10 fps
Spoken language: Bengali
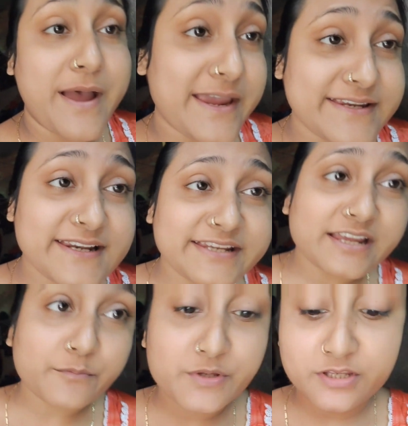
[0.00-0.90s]
ফাইনালি
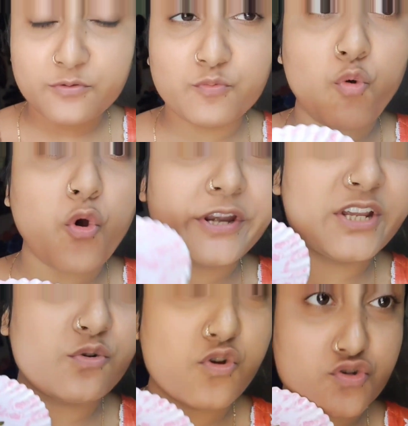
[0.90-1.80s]
আমি
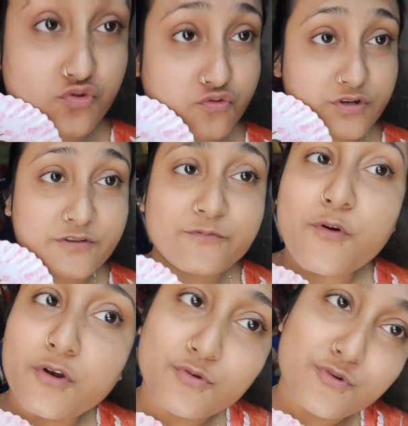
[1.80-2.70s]
অনেক কষ্ট করে
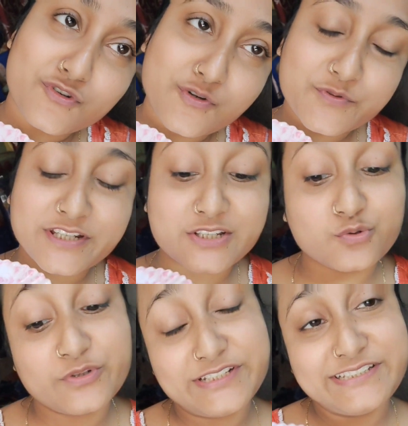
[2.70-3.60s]
ফলগুলো সব শেষ
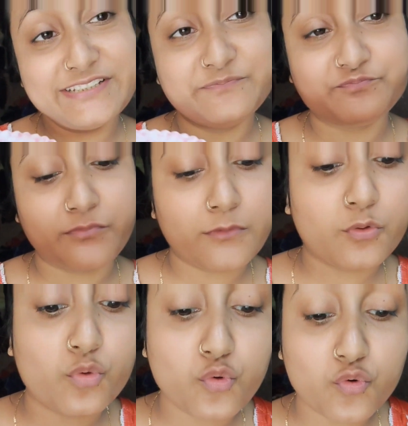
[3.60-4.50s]
করেছি
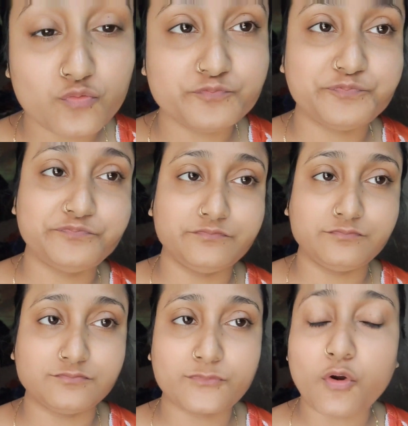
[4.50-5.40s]
তো
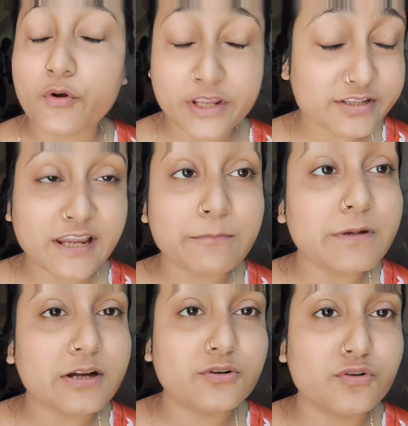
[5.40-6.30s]
অনেক টাইম
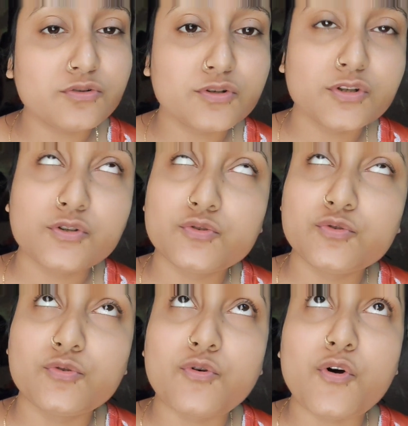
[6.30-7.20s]
লাগলো
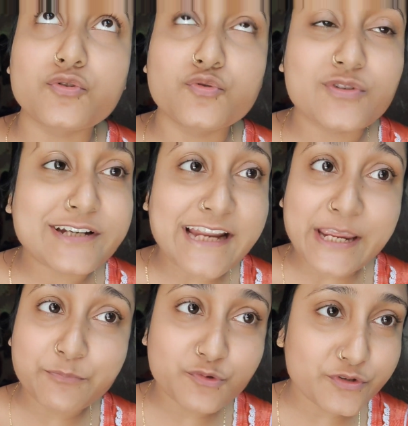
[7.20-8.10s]
তো অতটা
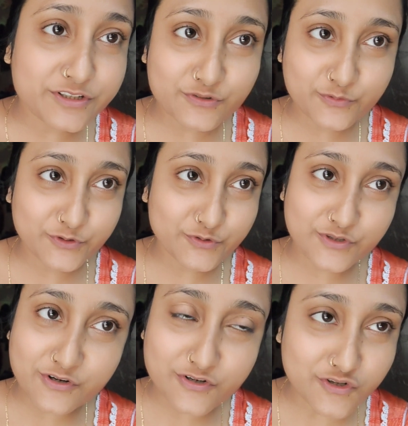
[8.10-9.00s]
টাইম ধরে তো
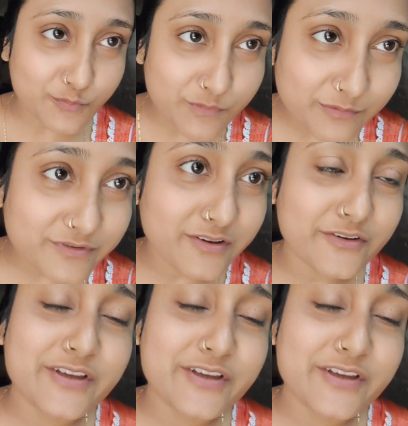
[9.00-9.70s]
ভিডিওটা করা সম্ভব না